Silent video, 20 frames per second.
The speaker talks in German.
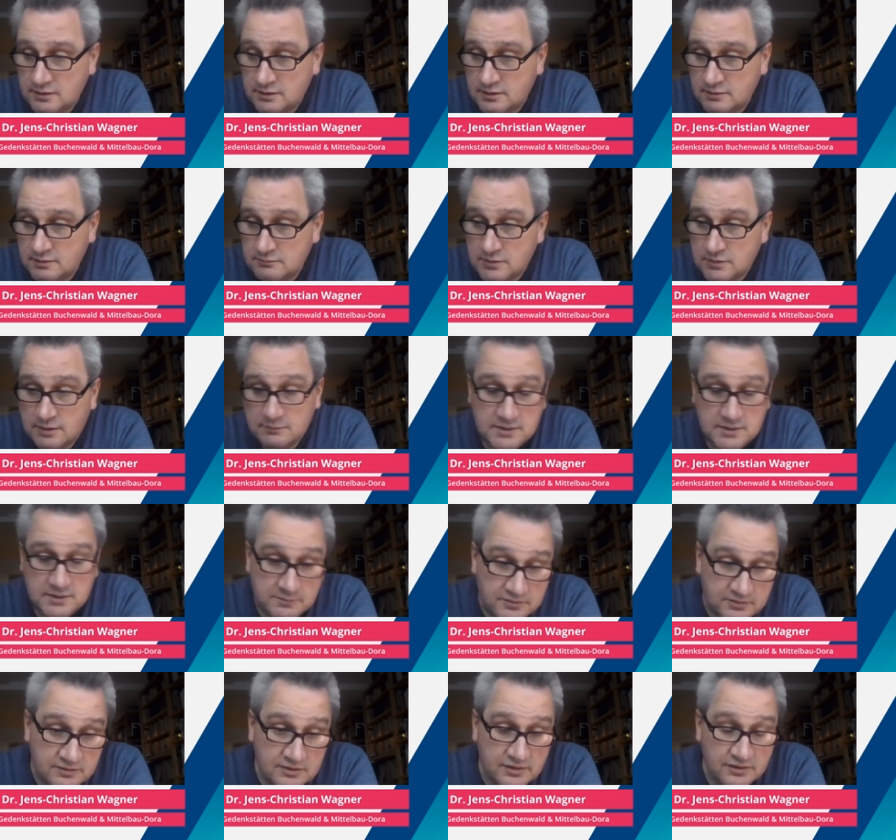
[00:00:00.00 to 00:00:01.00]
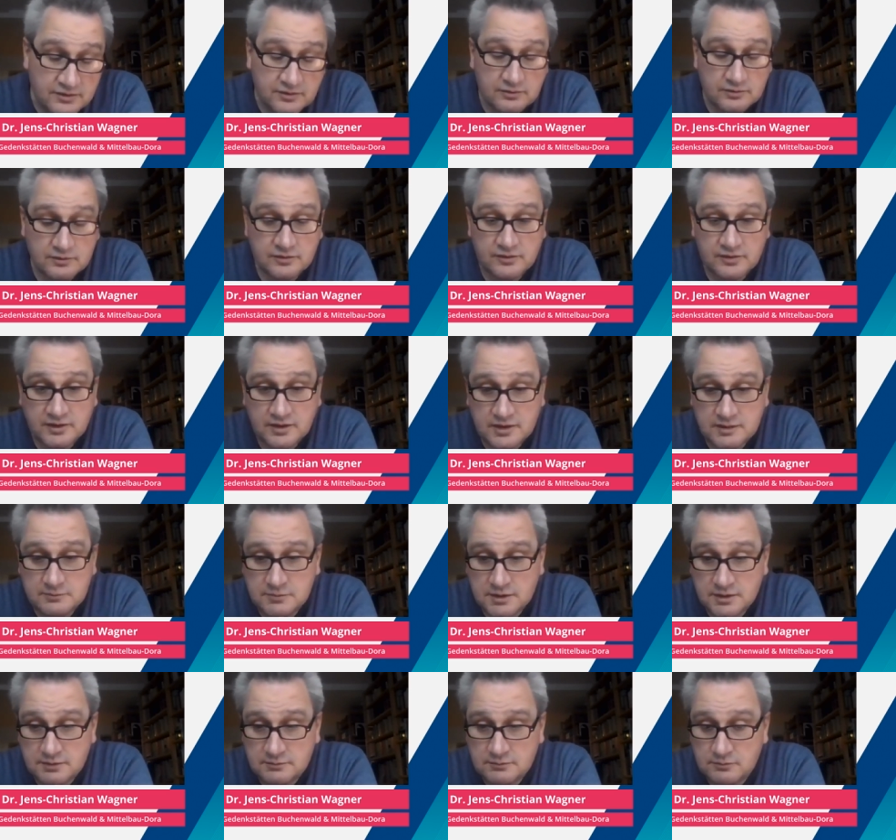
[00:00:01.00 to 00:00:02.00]
Ähm, am liebsten ist es uns
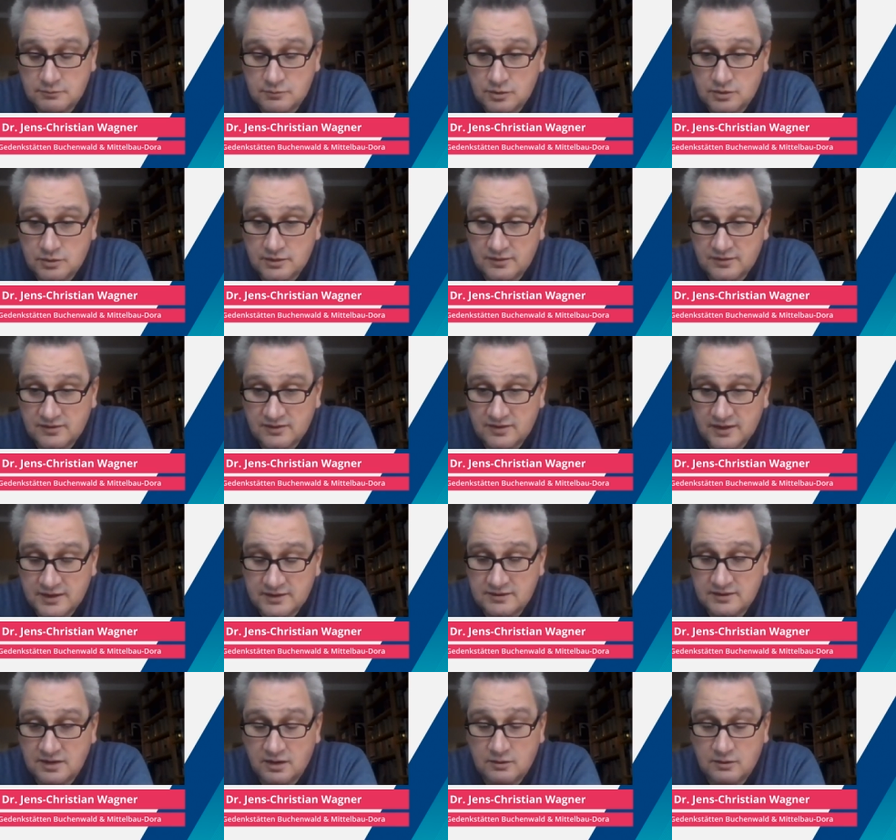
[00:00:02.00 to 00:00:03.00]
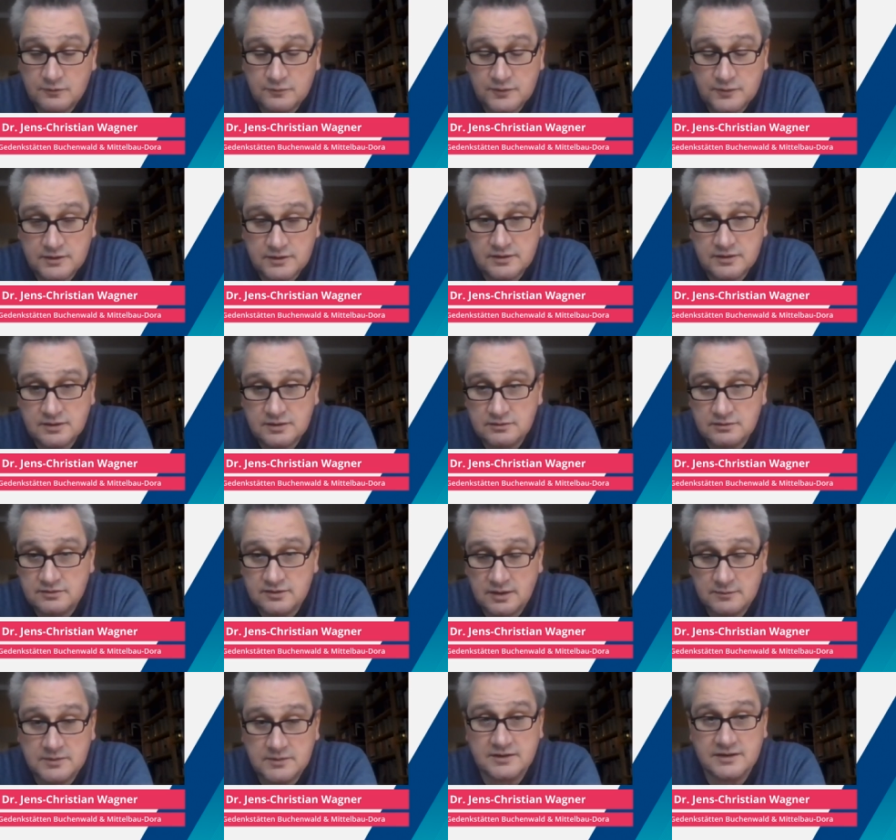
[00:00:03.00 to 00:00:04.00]
immer möglichst zeitaufwendige
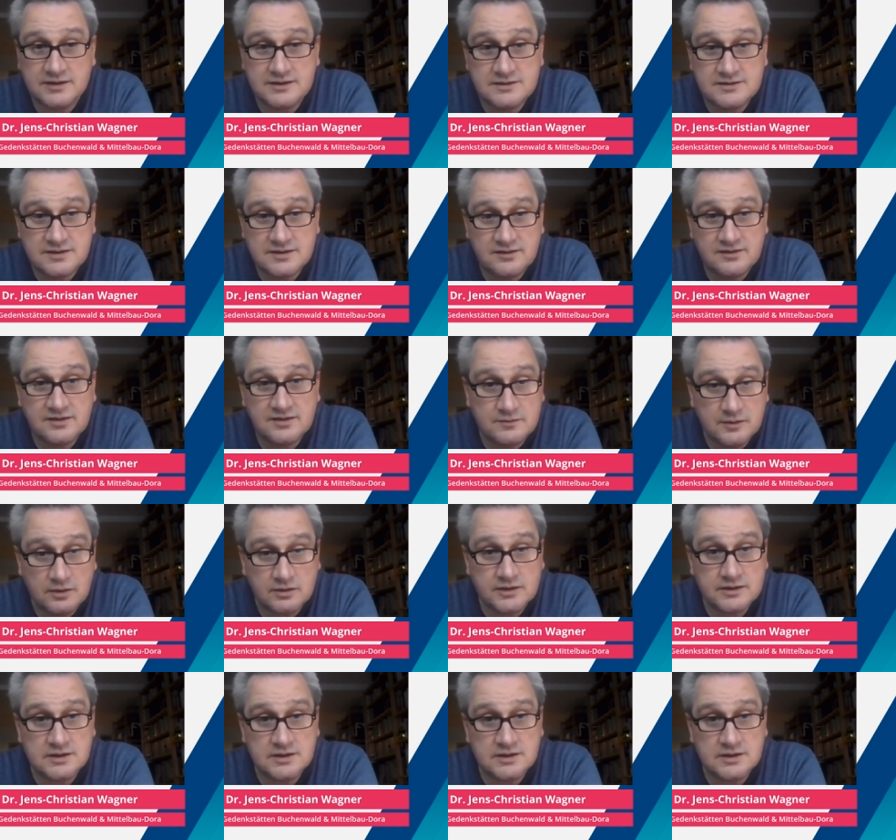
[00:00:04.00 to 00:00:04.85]
und damit intensive,